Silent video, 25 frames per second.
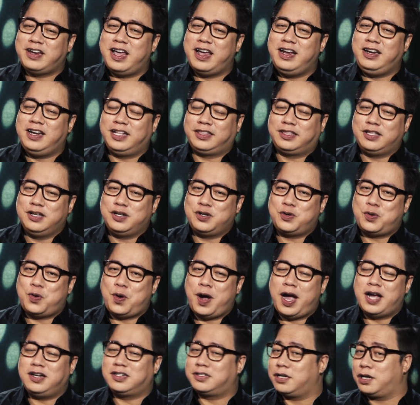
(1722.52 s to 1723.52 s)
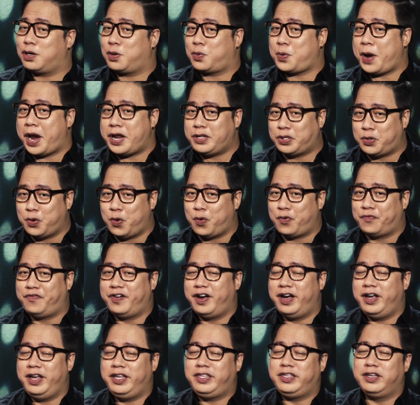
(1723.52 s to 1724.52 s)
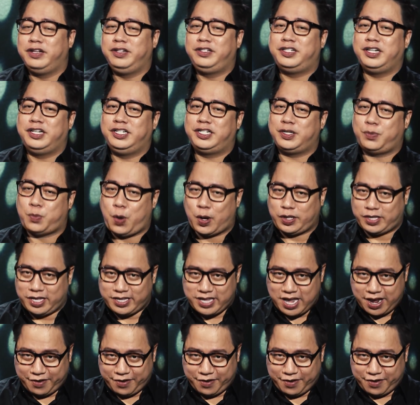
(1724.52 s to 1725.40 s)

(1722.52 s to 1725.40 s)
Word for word: đây là từ khóa rất quen thuộc với chương trình trong khoảng thời